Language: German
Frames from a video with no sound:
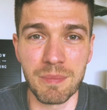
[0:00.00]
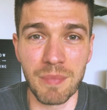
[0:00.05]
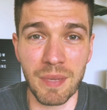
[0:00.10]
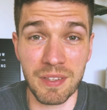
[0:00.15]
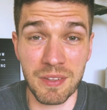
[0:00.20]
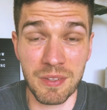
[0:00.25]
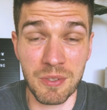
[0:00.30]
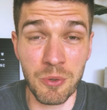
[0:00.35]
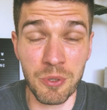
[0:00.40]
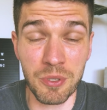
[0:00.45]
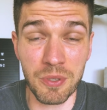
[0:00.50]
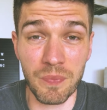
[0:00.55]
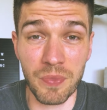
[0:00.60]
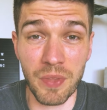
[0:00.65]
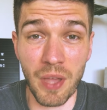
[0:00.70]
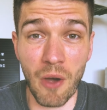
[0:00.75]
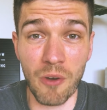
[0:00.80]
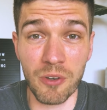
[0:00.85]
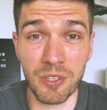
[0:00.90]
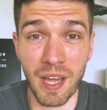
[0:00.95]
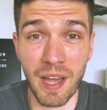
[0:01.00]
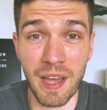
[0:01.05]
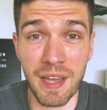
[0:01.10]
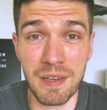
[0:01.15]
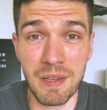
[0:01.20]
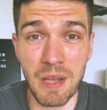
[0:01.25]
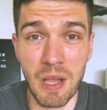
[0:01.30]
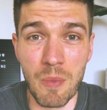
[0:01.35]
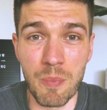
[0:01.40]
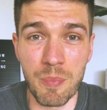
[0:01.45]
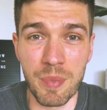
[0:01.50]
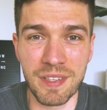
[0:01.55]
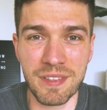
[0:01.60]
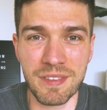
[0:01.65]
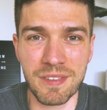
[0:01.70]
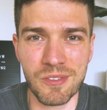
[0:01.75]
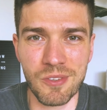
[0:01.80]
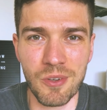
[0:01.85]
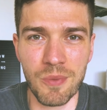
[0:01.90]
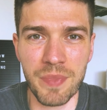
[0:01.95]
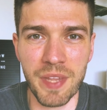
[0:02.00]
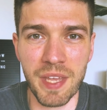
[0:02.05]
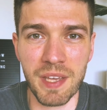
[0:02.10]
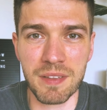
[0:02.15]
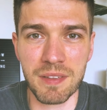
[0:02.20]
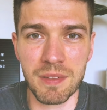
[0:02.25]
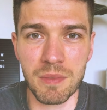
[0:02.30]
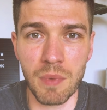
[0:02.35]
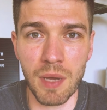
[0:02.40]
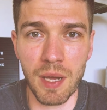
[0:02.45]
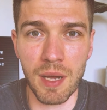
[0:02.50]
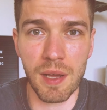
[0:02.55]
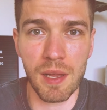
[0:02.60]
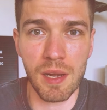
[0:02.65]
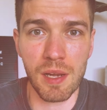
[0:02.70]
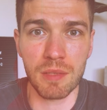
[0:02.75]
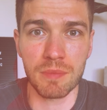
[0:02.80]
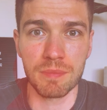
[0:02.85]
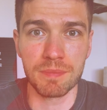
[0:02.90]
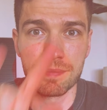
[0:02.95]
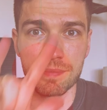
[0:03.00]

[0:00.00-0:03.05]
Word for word: Macht's gut und haut rein. Bis zum nächsten Mal.